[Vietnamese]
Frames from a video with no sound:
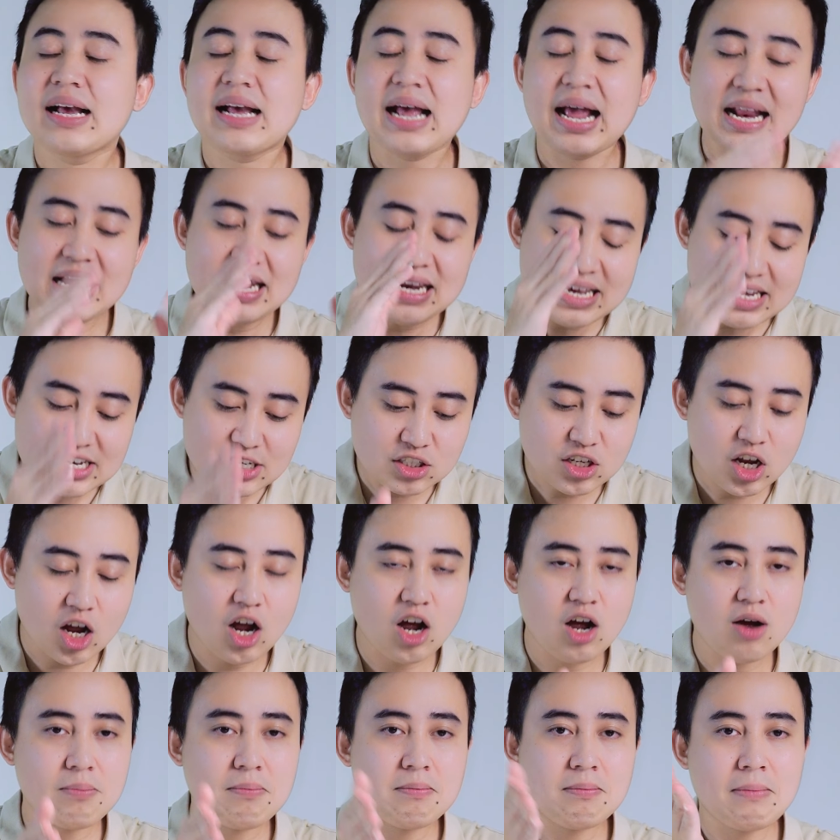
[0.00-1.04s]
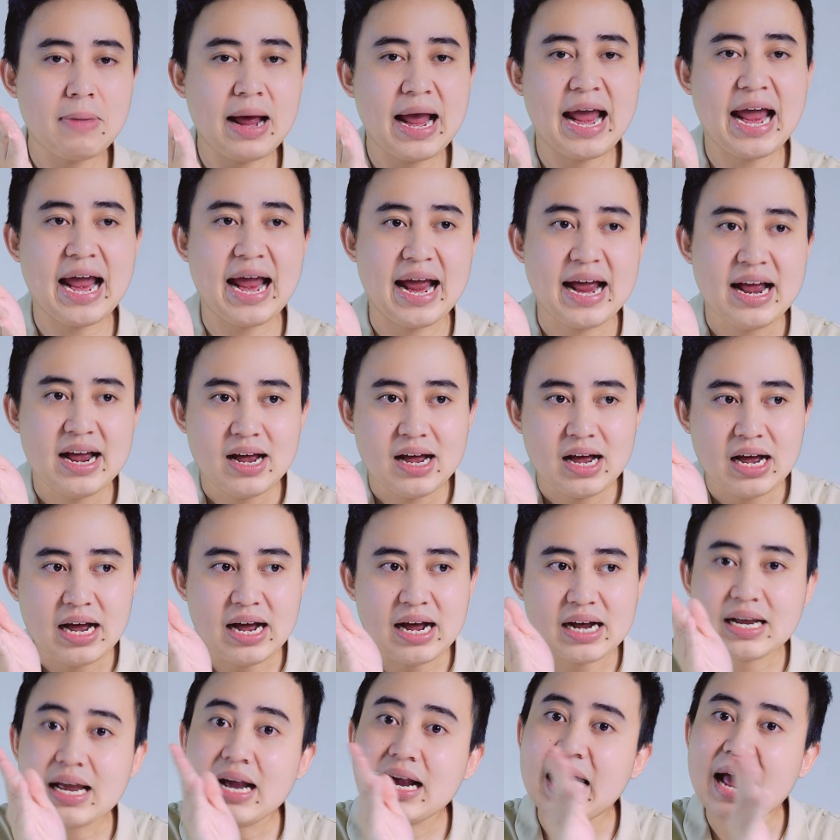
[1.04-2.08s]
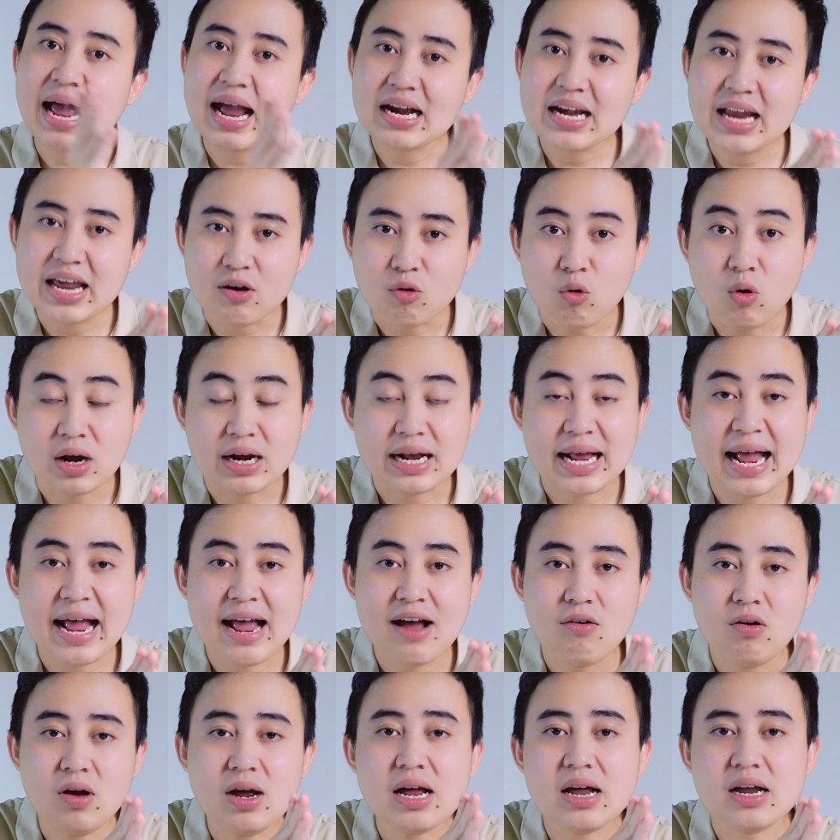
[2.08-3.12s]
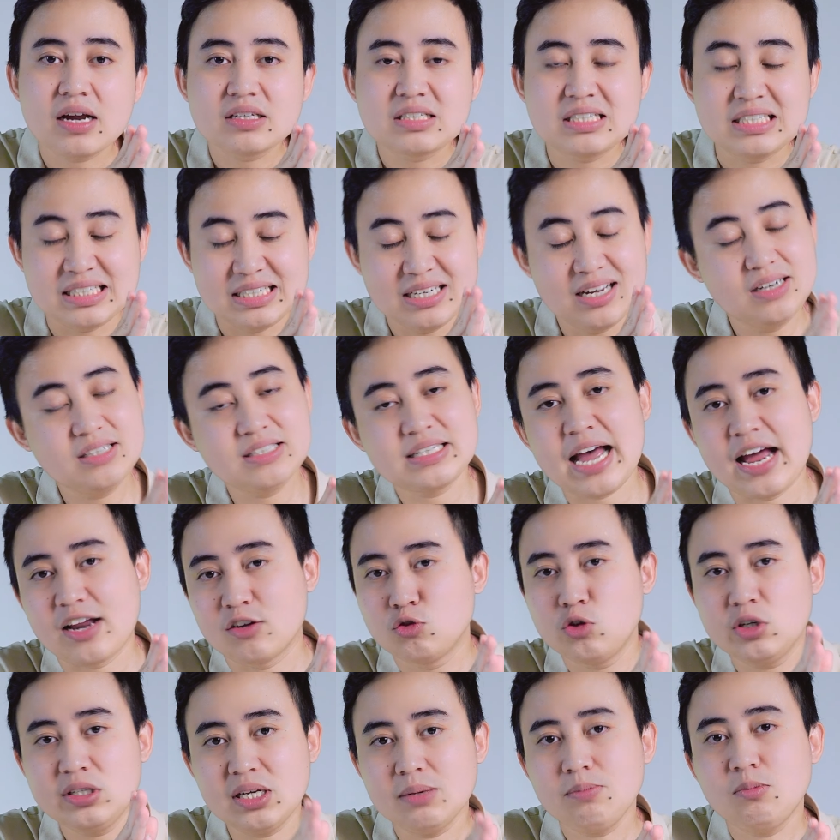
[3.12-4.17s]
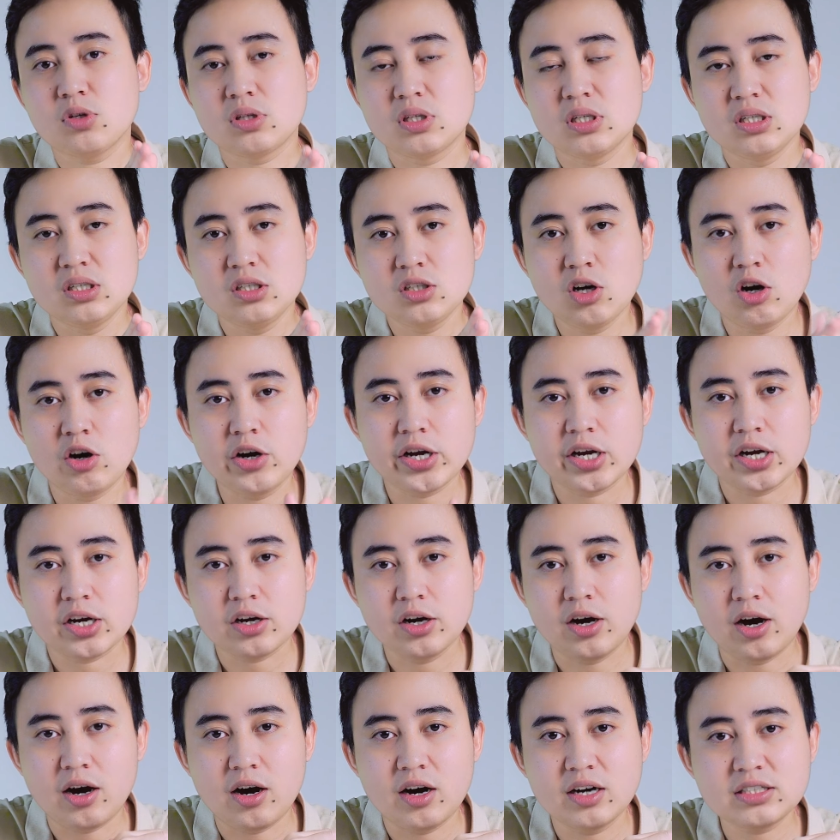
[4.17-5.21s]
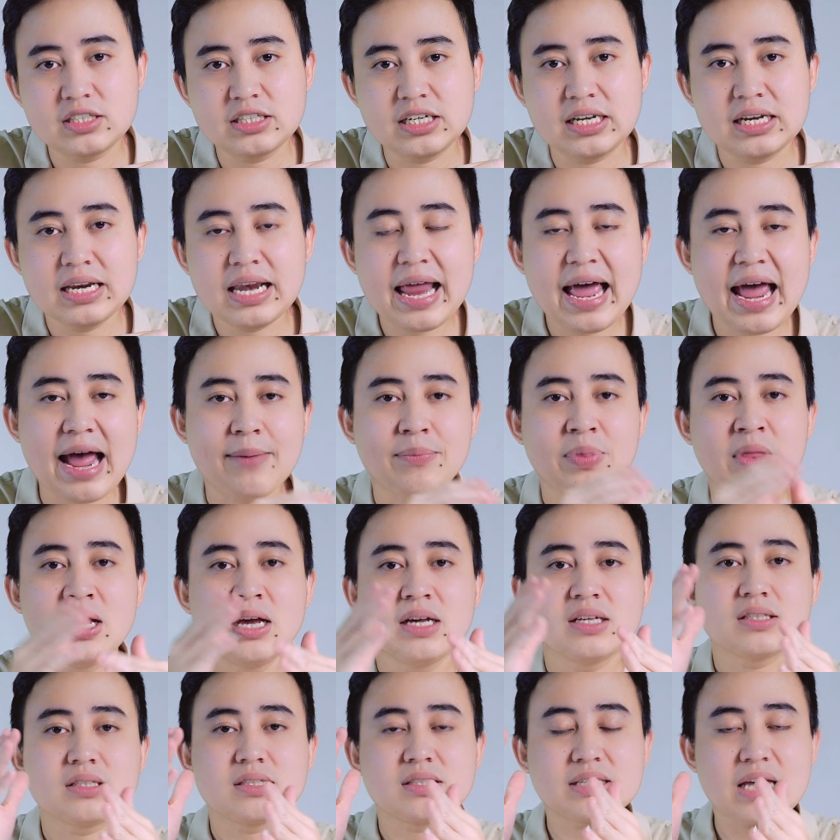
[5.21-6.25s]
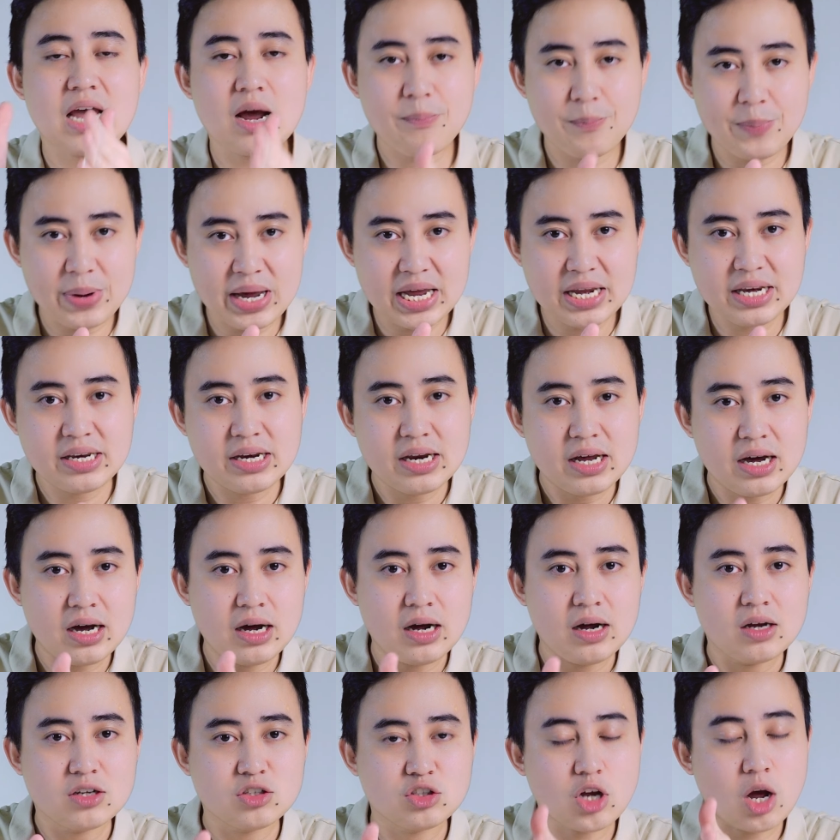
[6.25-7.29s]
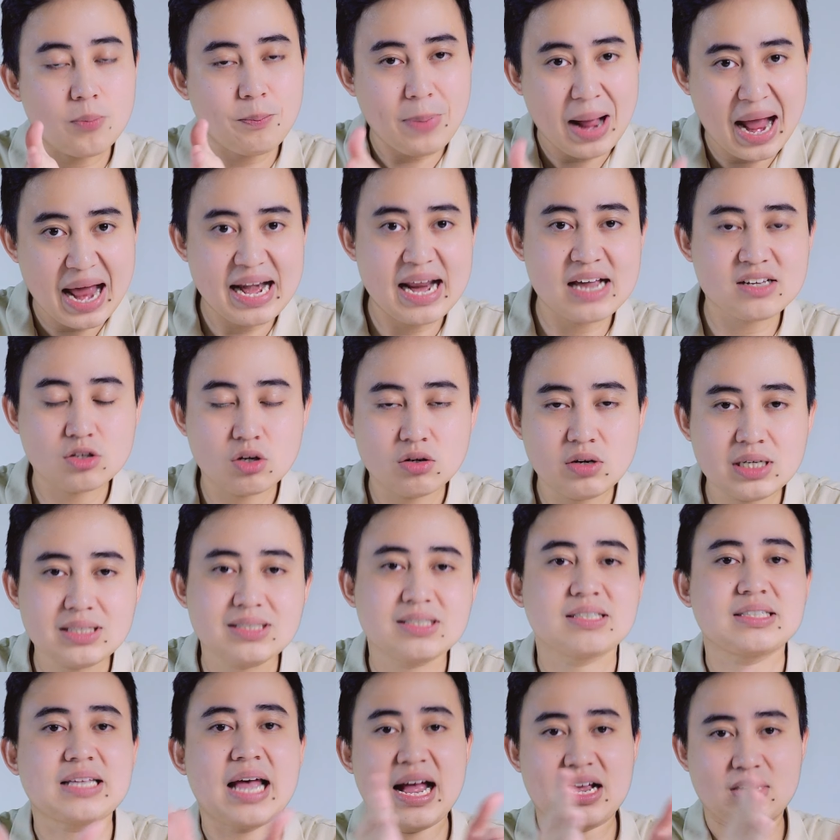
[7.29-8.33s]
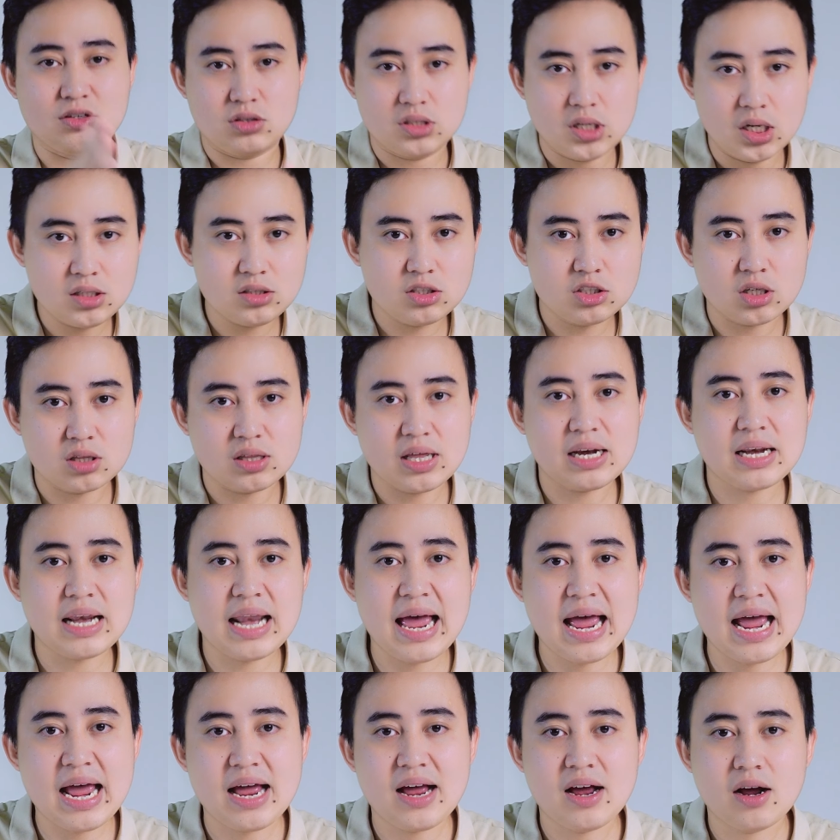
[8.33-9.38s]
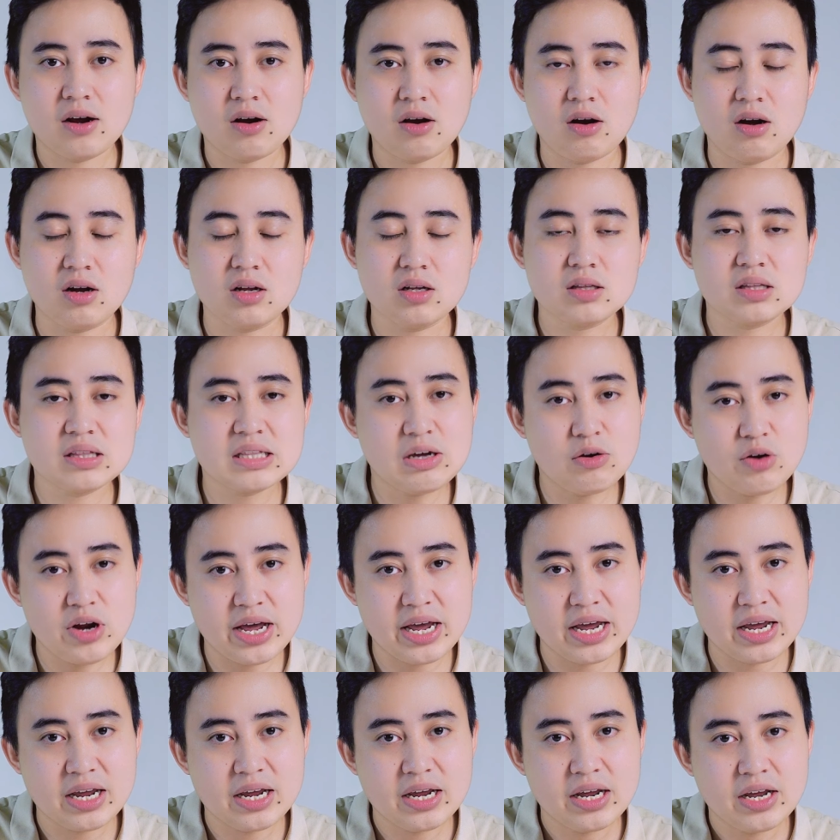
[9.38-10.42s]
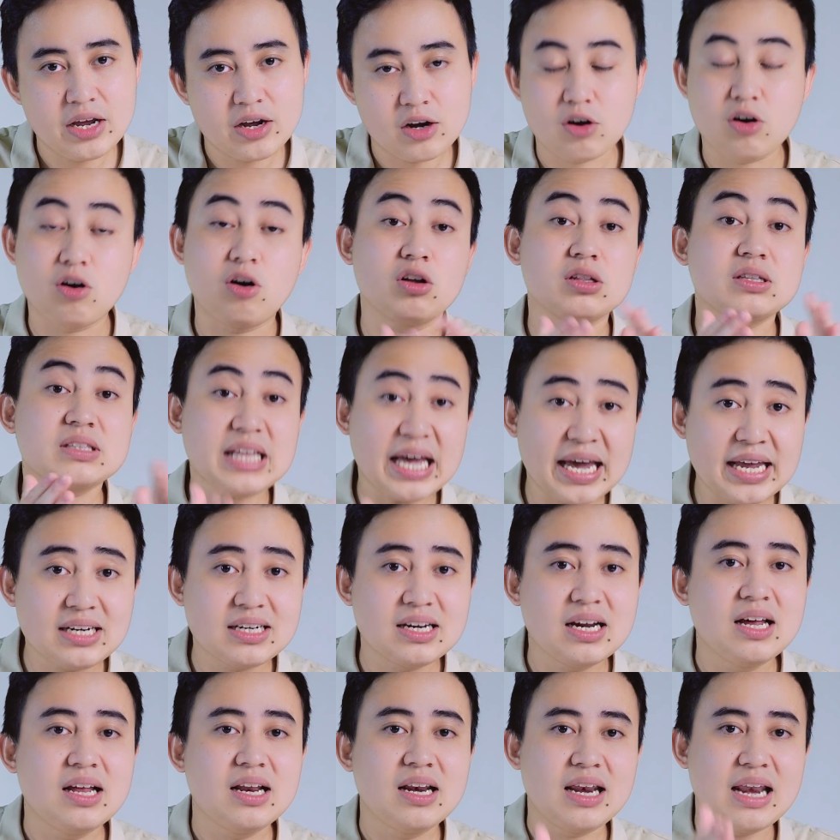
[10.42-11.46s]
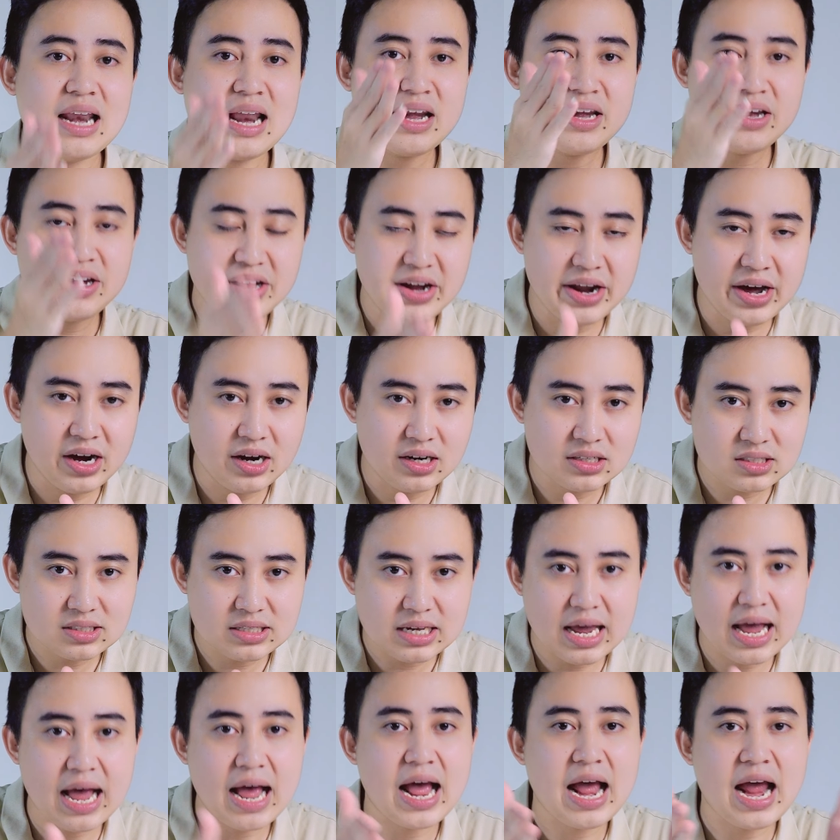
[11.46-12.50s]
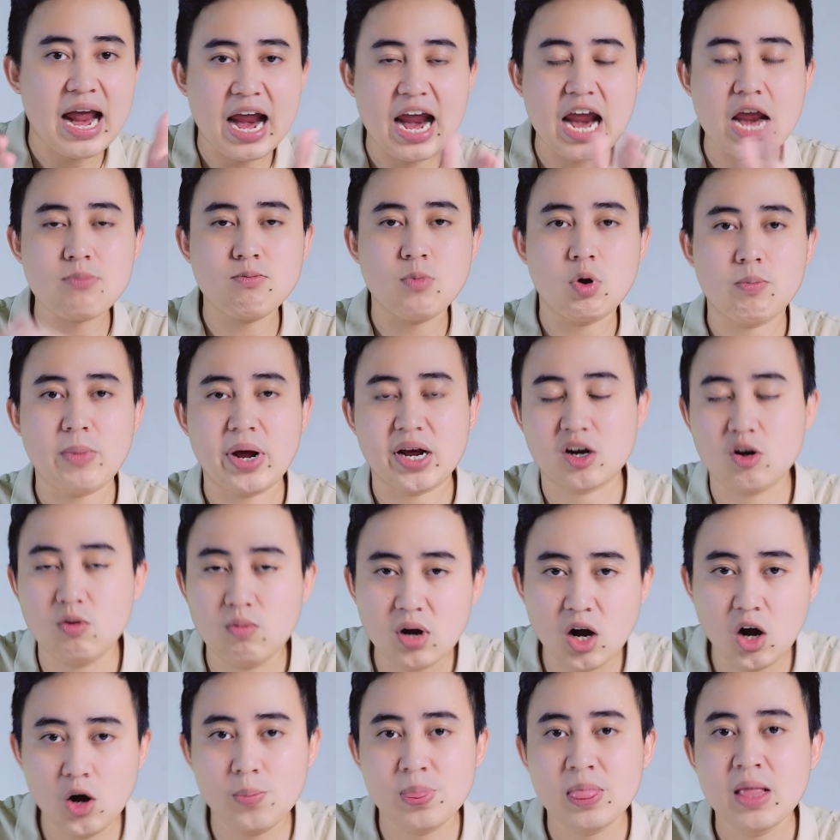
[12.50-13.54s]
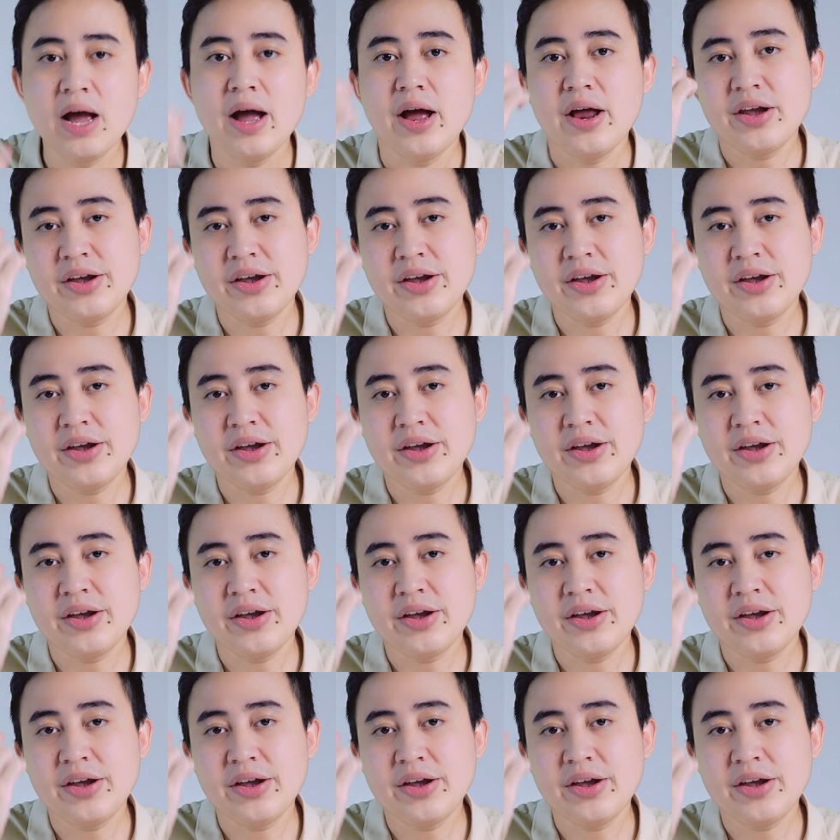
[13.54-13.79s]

Cái lý do mà à, các hãng này quảng cáo á, chỉ đơn giản duy nhất một thứ thôi. Đó chính là cell pin do Panasonic sản xuất cho Tesla có tiêu đề, có tên là NCA21700.